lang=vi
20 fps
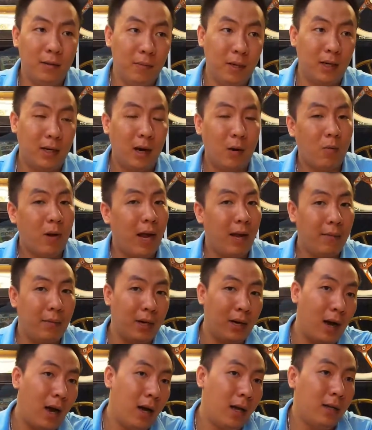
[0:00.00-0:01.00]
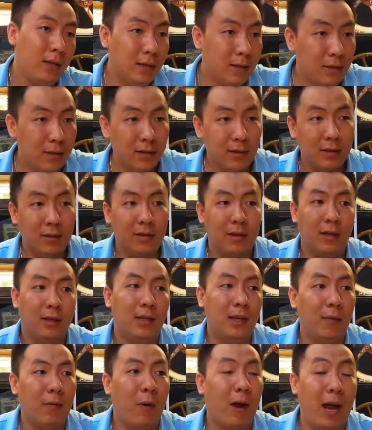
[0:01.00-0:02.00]
mình đóng hàng mình gửi thì
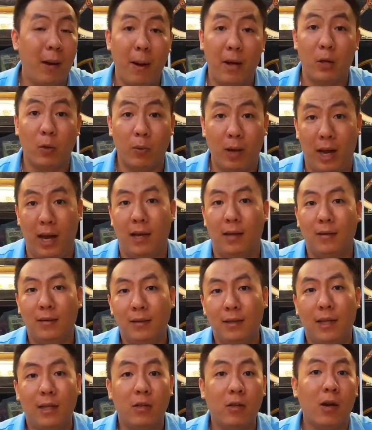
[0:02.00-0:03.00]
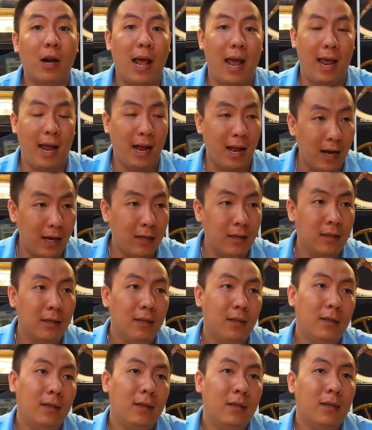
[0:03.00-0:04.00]
xếp khoảng 20-30 ngàn vậy cho lẹ ha.
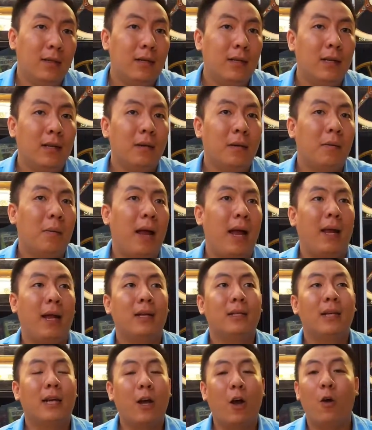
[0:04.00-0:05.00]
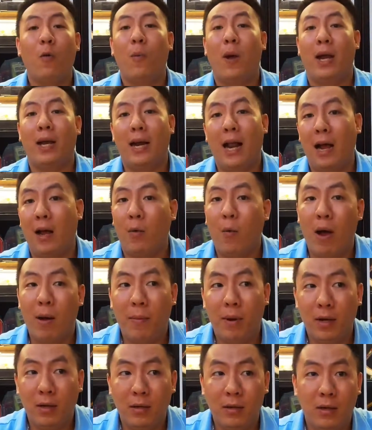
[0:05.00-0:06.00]
Chứ các bạn ở Sài Gòn bạn đặt
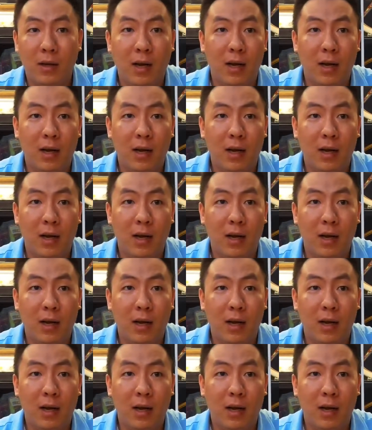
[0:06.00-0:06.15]
qua bên